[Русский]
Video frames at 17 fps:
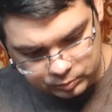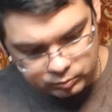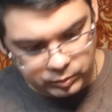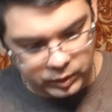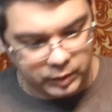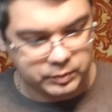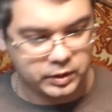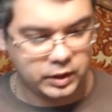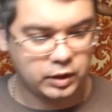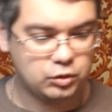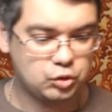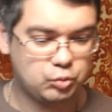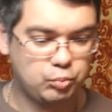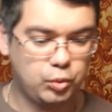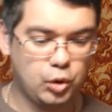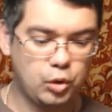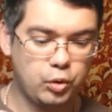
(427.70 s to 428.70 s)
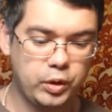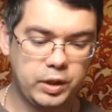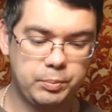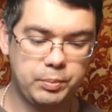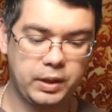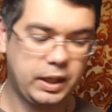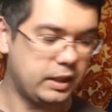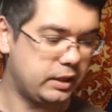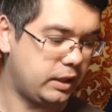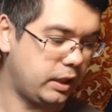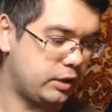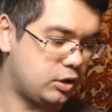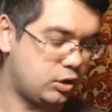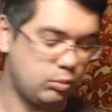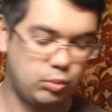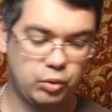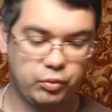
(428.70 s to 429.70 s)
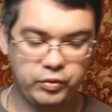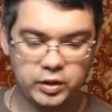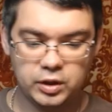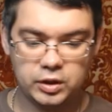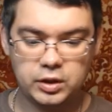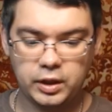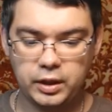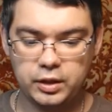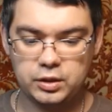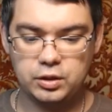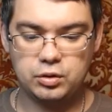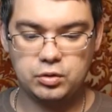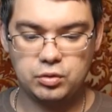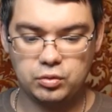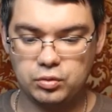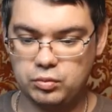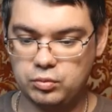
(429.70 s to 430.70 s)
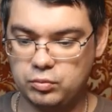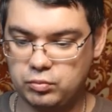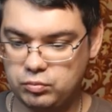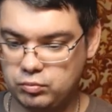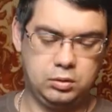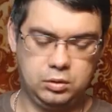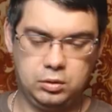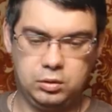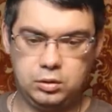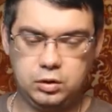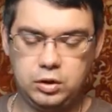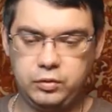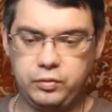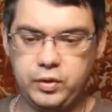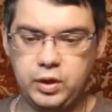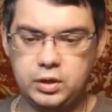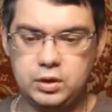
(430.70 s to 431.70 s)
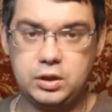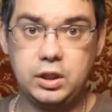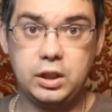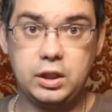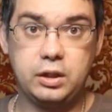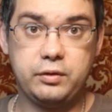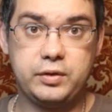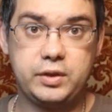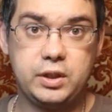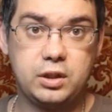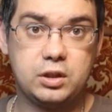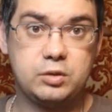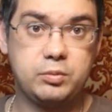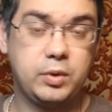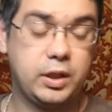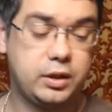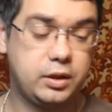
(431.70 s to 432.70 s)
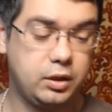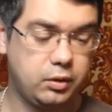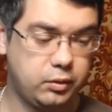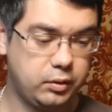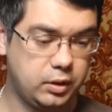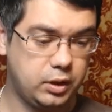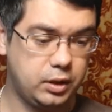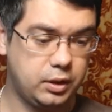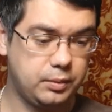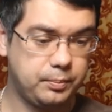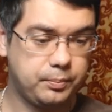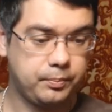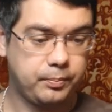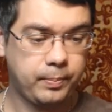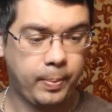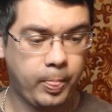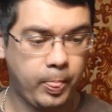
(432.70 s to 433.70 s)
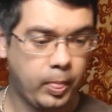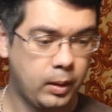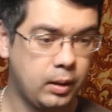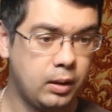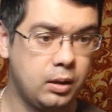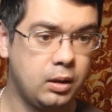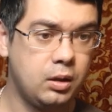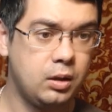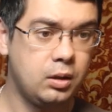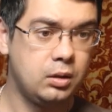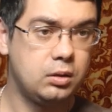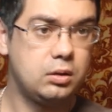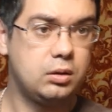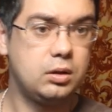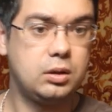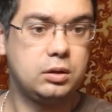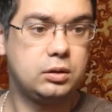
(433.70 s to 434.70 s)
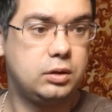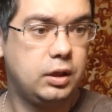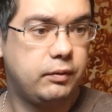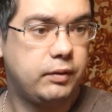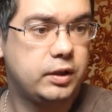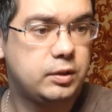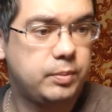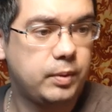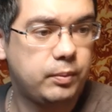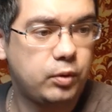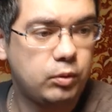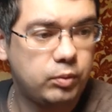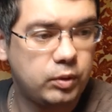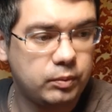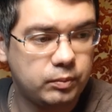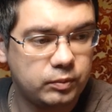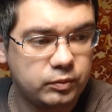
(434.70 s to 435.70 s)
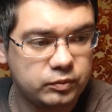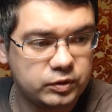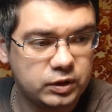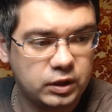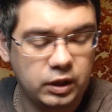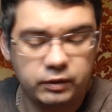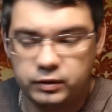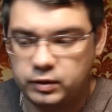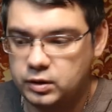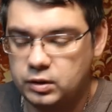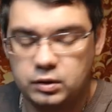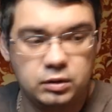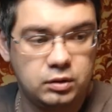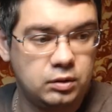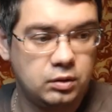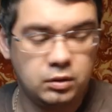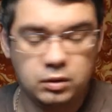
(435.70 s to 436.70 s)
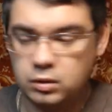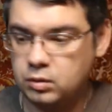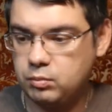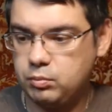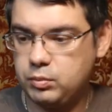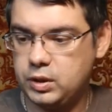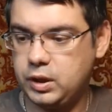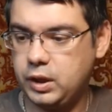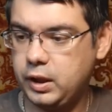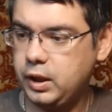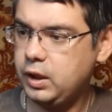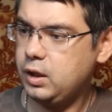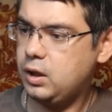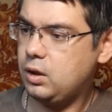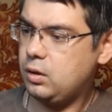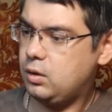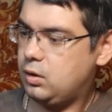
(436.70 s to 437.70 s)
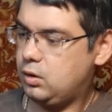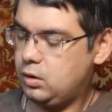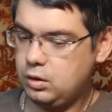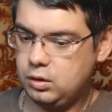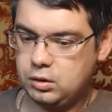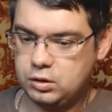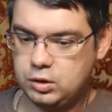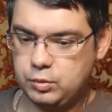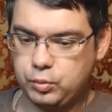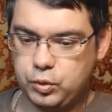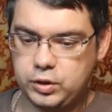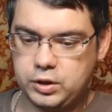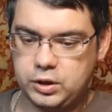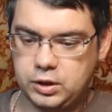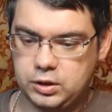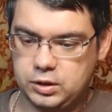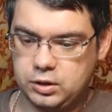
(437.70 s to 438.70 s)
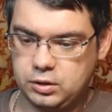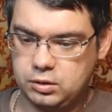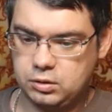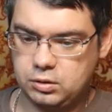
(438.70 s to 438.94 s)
прям сразу с Боу и покатать, чтобы увидеть разницу. Дифференциалы все разблокированные. Так, давайте попробуем вставить батарейки и запустить.